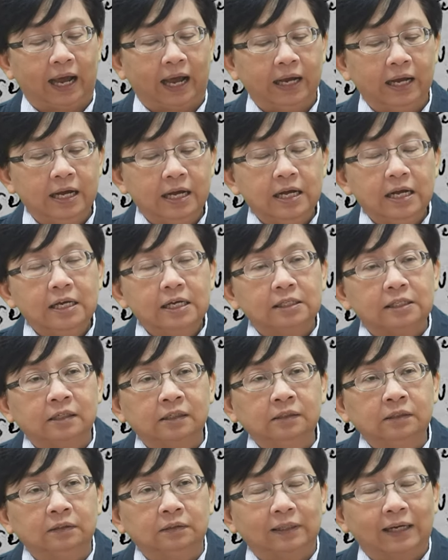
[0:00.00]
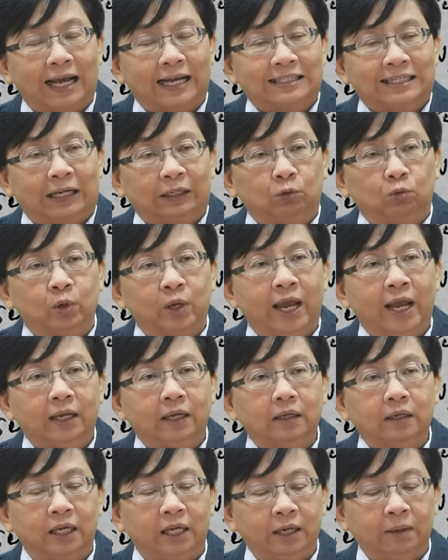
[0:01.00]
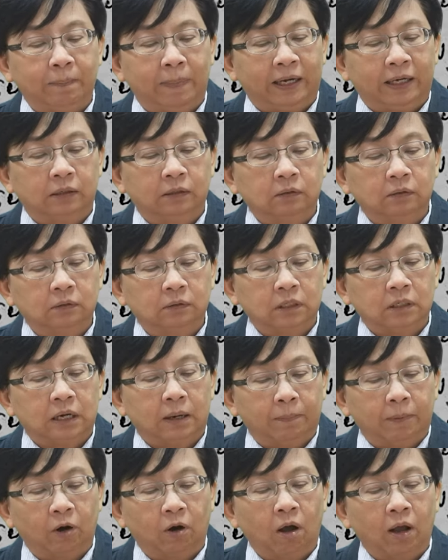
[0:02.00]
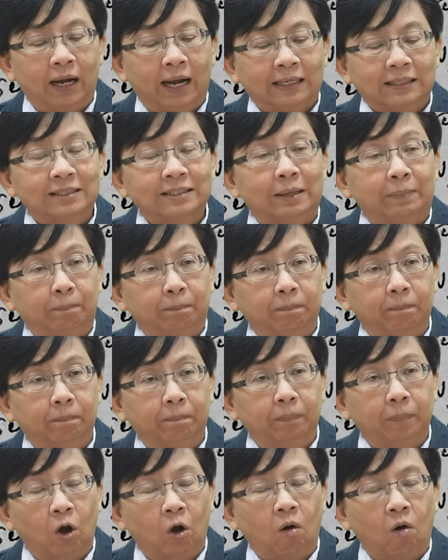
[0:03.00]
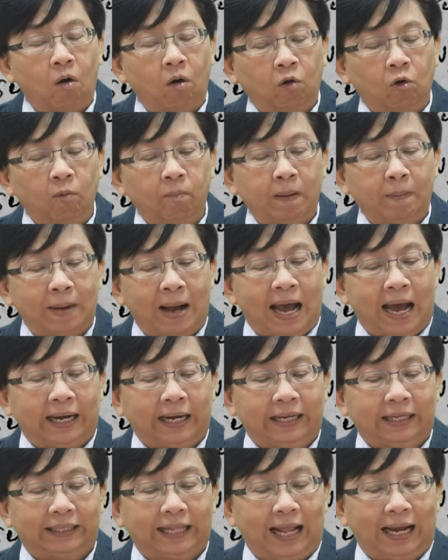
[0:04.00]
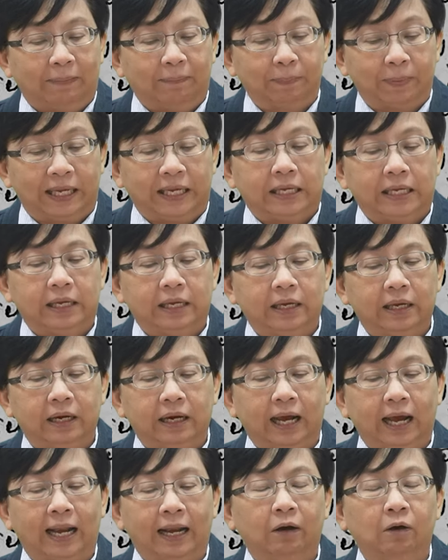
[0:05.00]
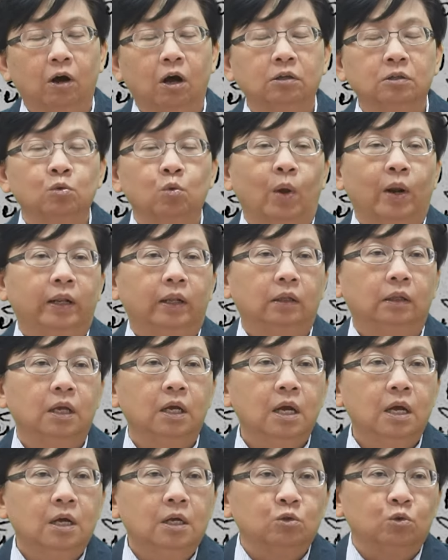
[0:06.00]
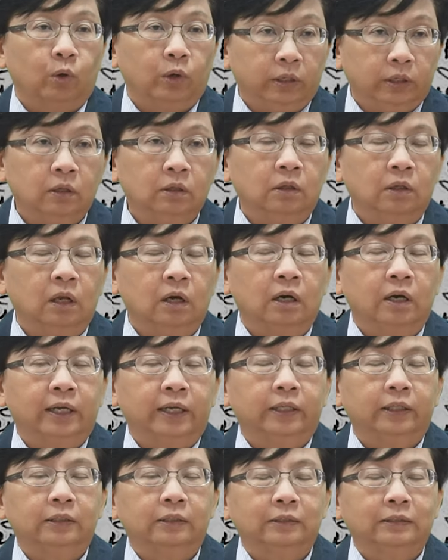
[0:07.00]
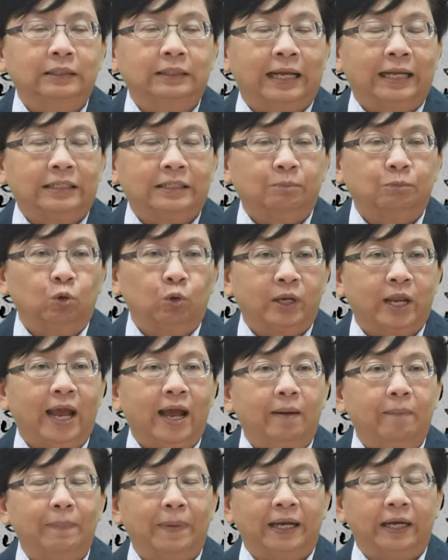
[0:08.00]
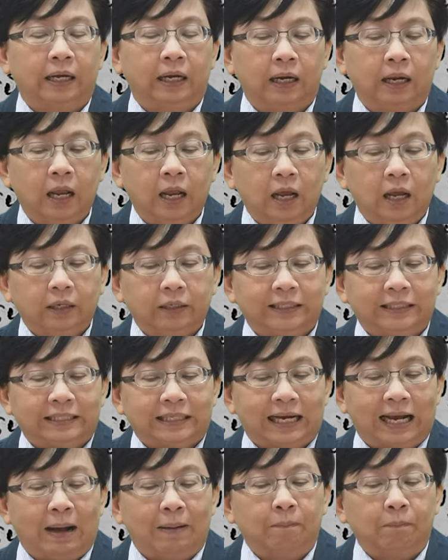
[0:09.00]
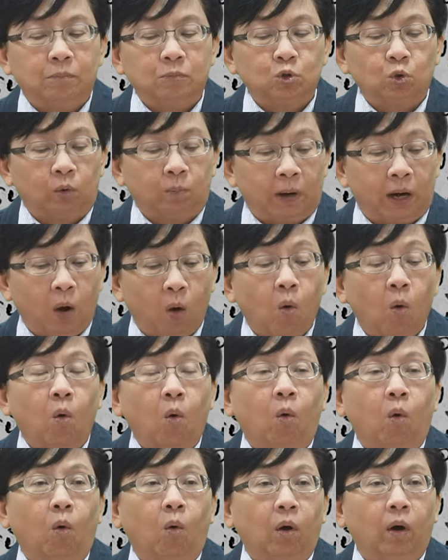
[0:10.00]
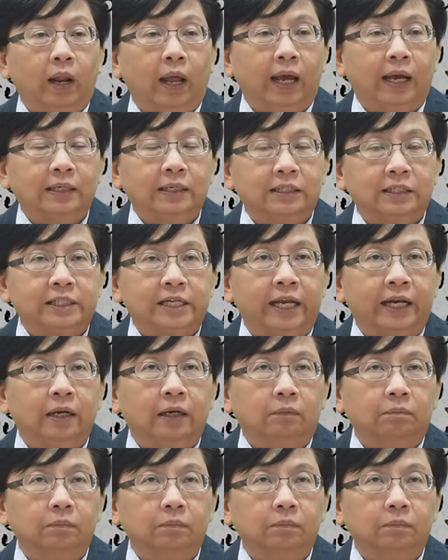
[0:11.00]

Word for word: คะซึ่งรายจ่ายตรงนี้คิดเป็นเกือบร้อยละสิบของงบประมาณในแต่ละปีนะคะแล้วก็ส่วนส่วนหนึ่งเลยในจำนวนนี้เป็นกิจกรรมส่วนพระองค์นะคะอย่างเช่น